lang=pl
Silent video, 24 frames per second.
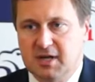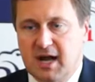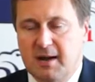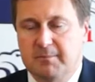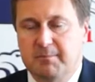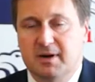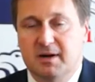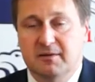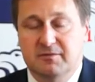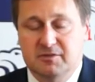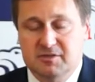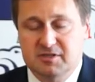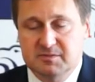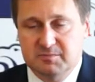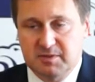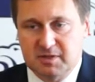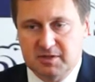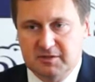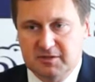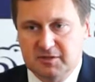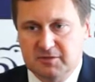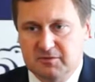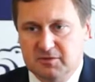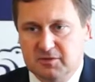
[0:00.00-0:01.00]
A Prawo i
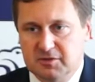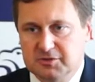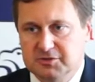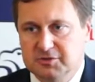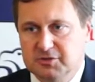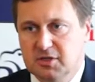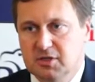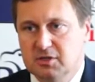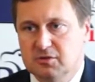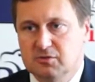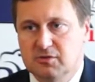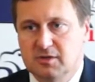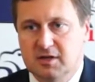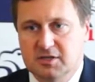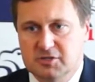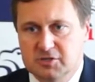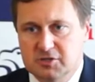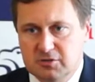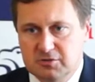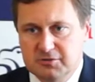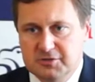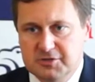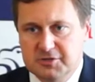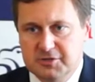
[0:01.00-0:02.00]
Sprawiedliwość, które
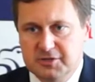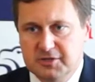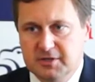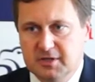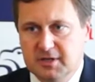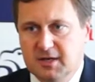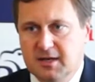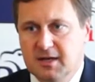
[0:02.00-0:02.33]
rządzi,